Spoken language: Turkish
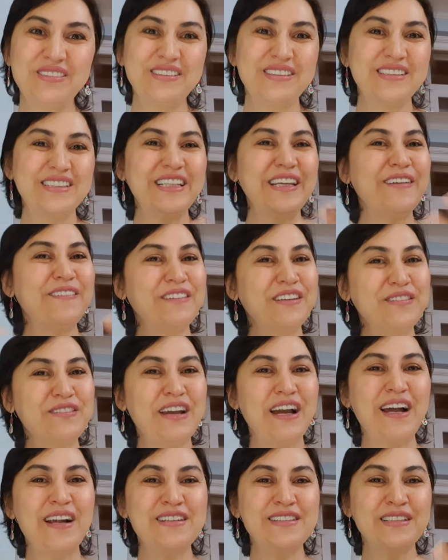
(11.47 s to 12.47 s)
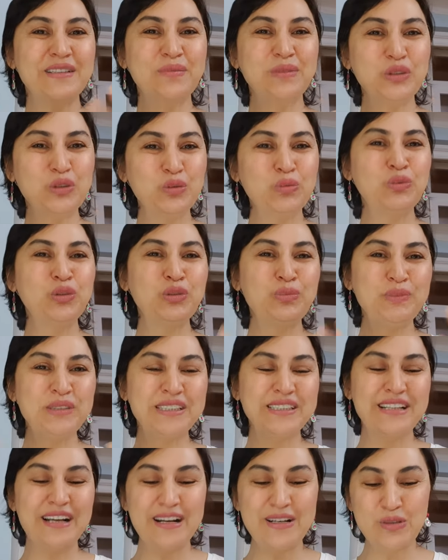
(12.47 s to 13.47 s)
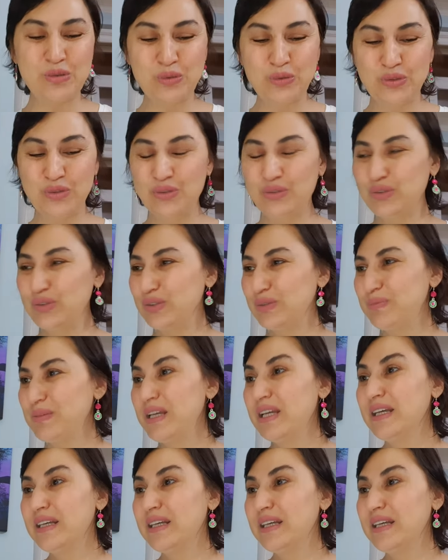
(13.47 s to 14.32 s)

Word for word: Sevgi ve her zaman umut bizlerle olsun diyorum.